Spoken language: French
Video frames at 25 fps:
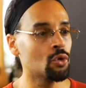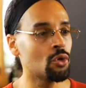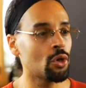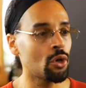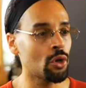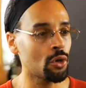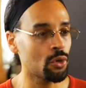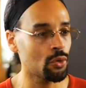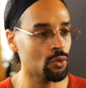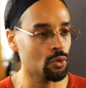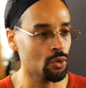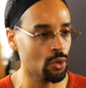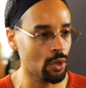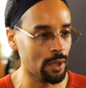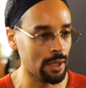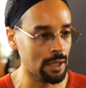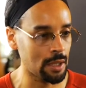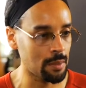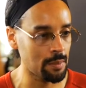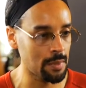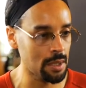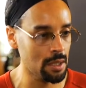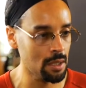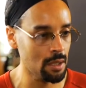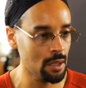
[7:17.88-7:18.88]
une heure, une heure et
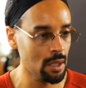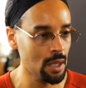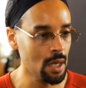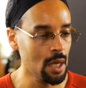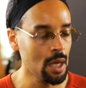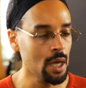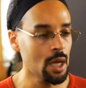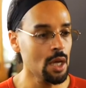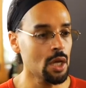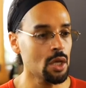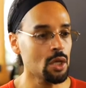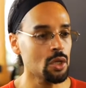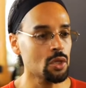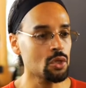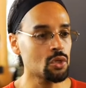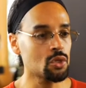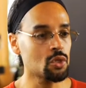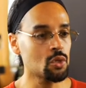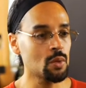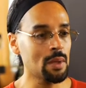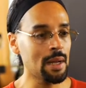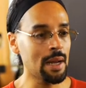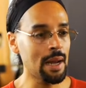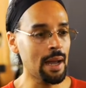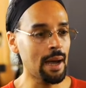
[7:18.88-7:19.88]
demie,
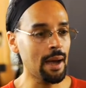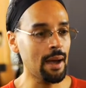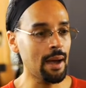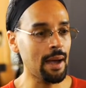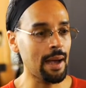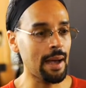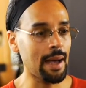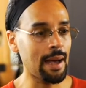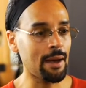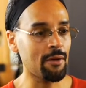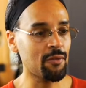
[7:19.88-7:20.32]
tu es là